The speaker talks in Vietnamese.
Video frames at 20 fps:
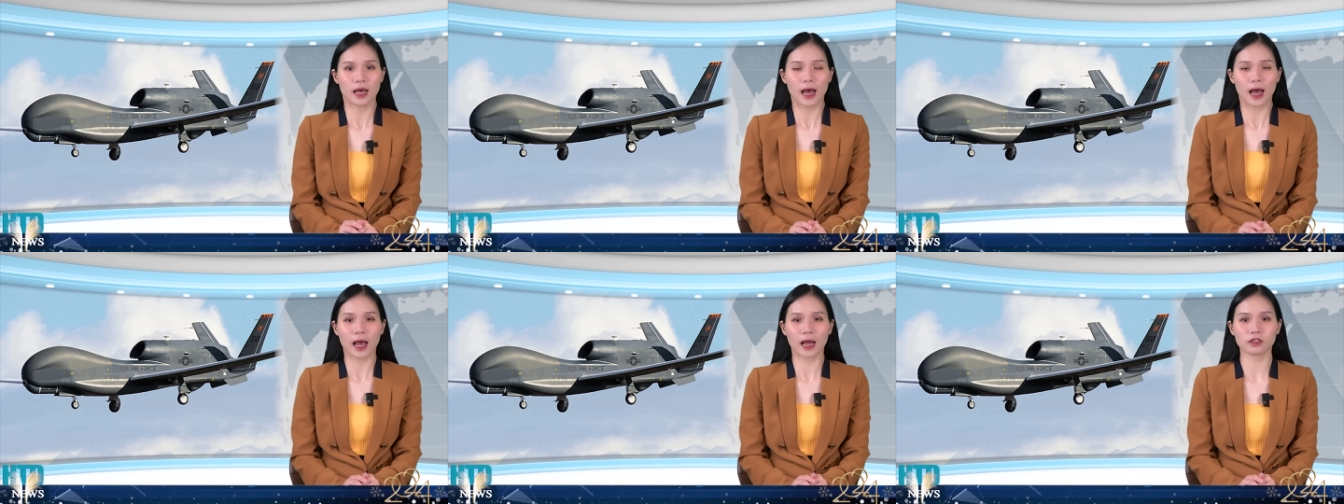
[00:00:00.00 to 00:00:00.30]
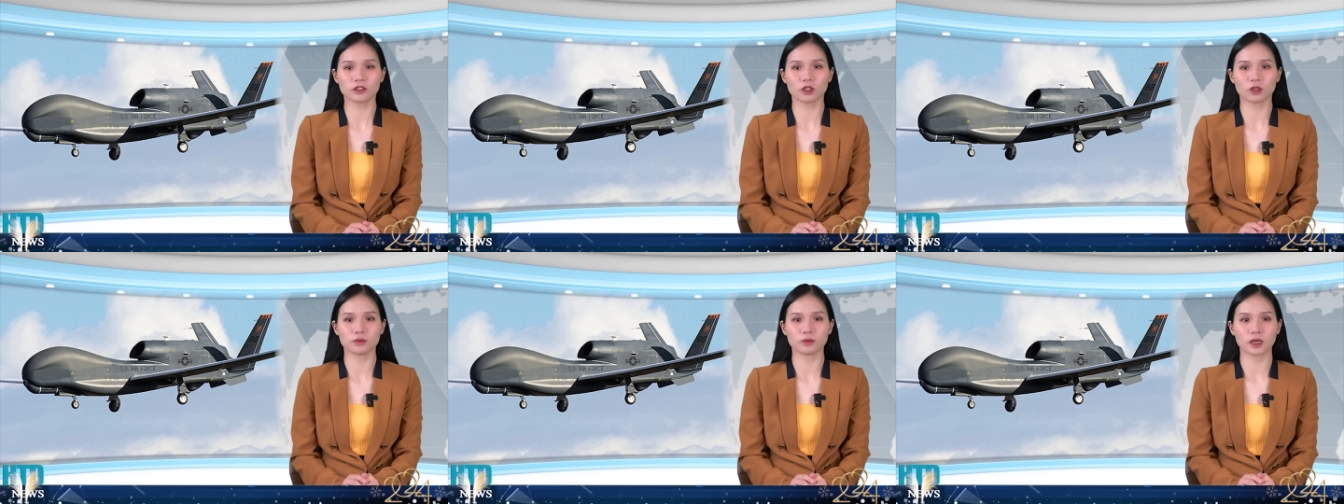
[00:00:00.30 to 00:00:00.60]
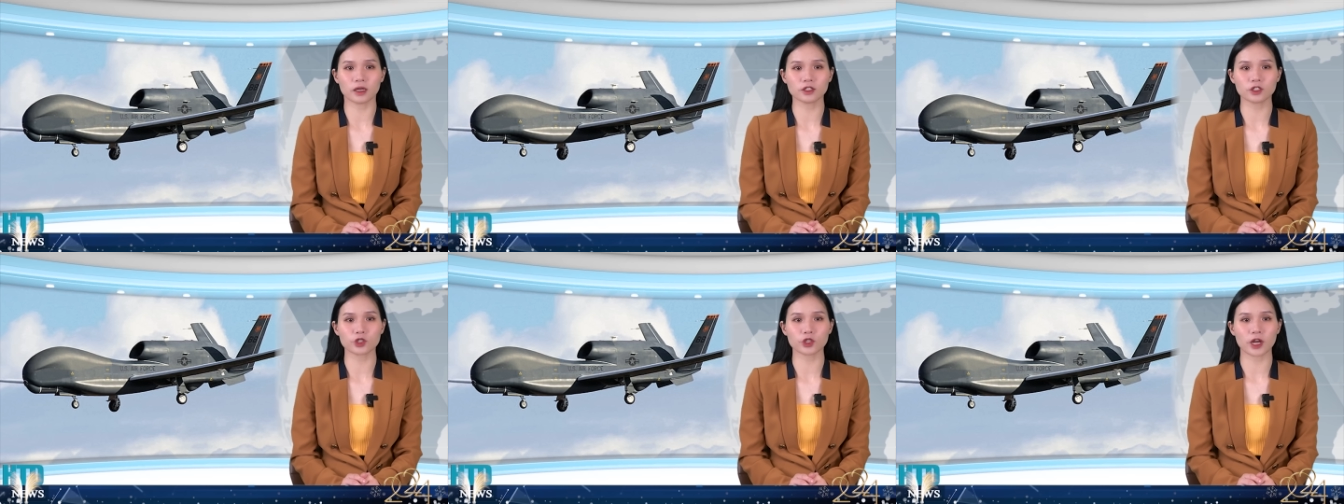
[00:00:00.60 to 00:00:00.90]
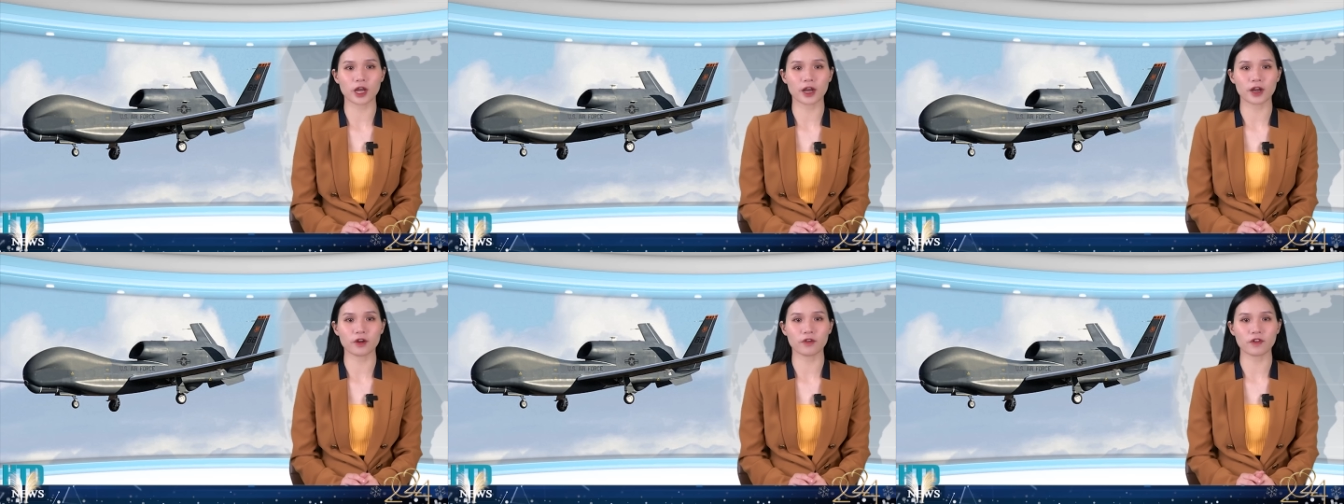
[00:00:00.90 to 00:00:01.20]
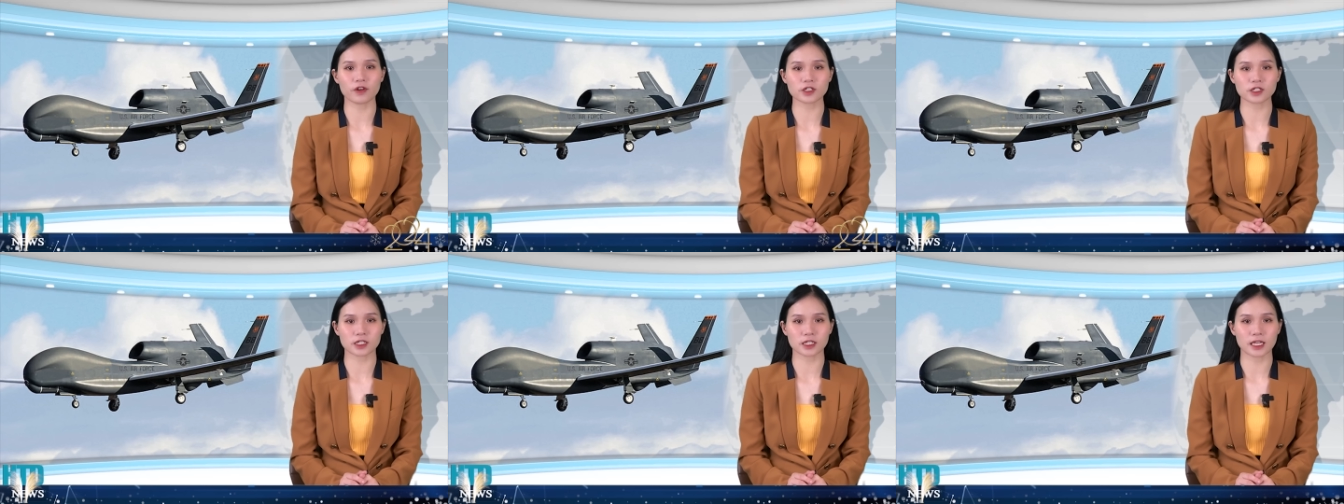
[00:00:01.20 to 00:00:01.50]
Hãng thông tấn RIA
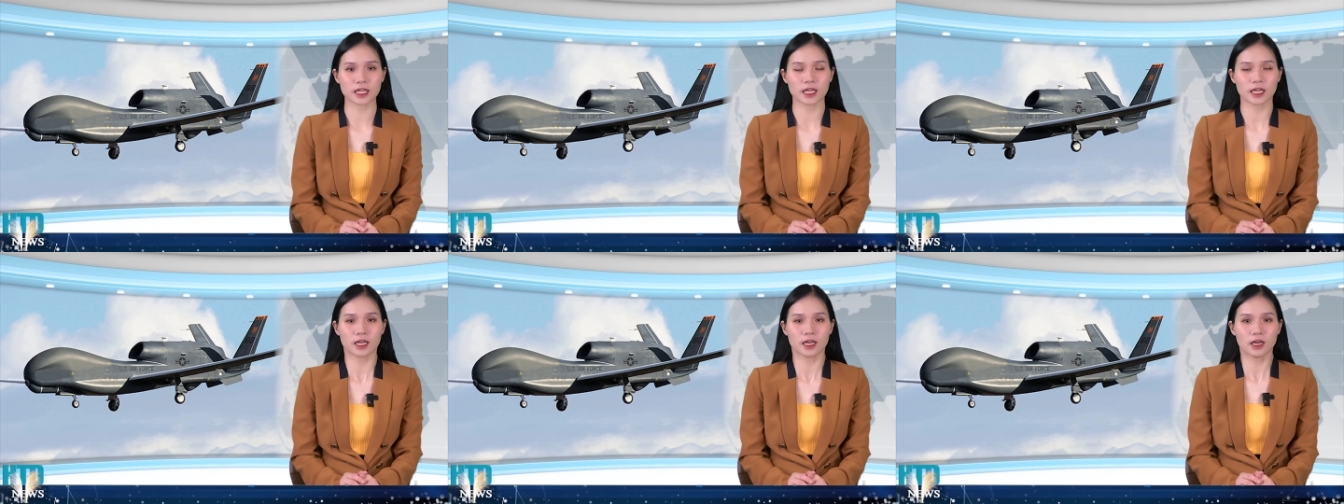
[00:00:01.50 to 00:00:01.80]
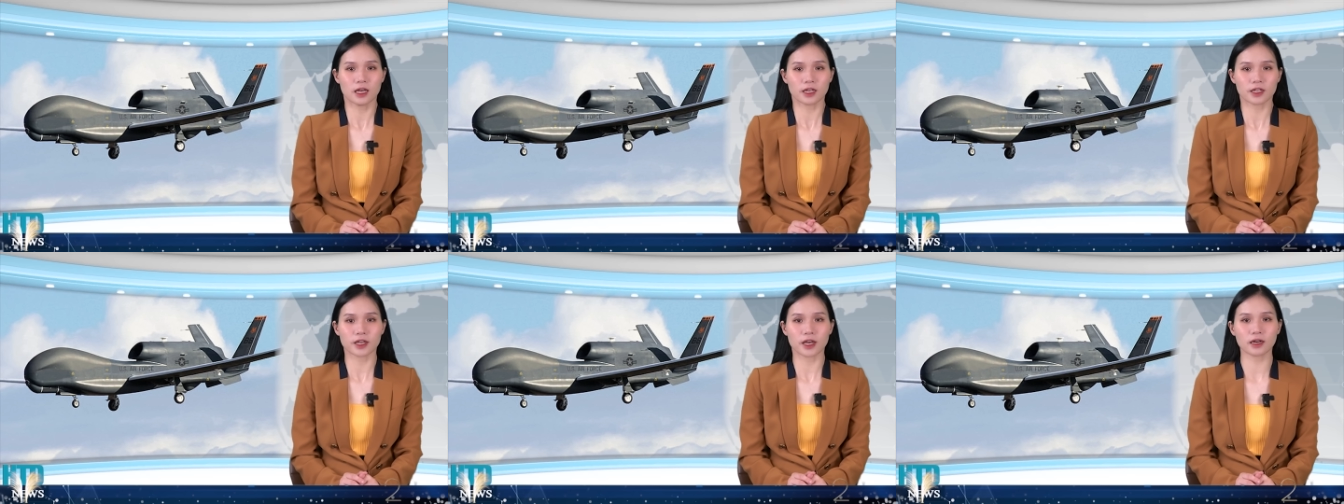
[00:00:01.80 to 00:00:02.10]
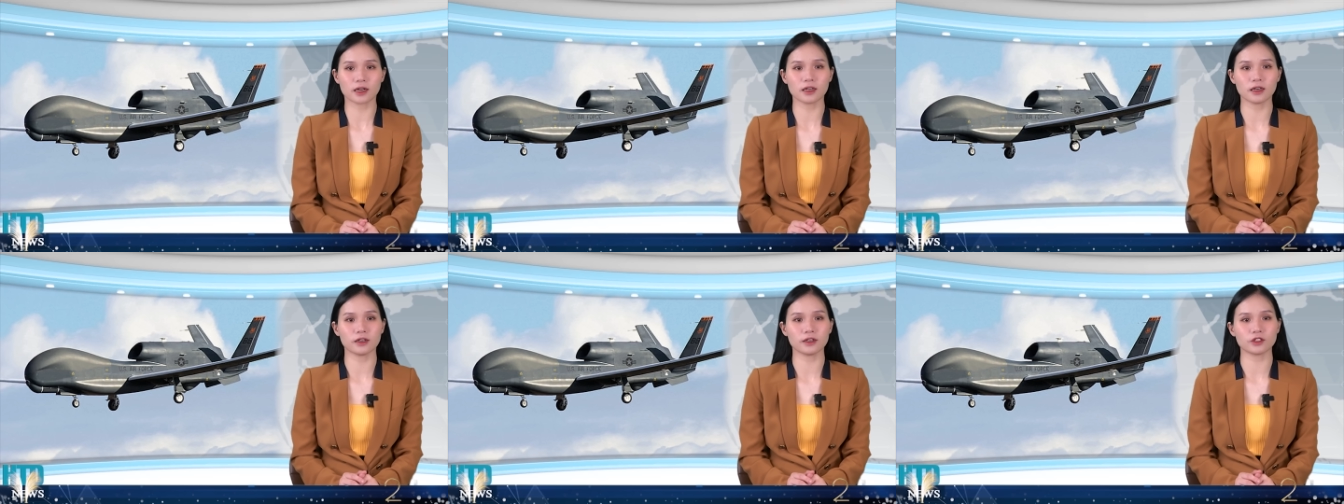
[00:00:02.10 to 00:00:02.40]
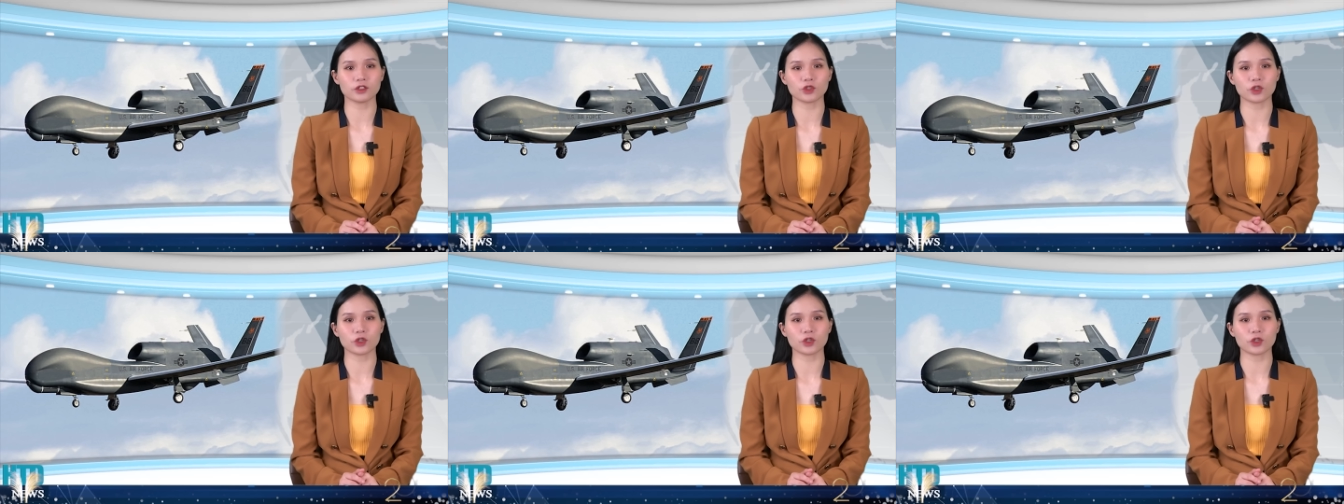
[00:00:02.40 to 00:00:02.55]
Novosti dẫn lời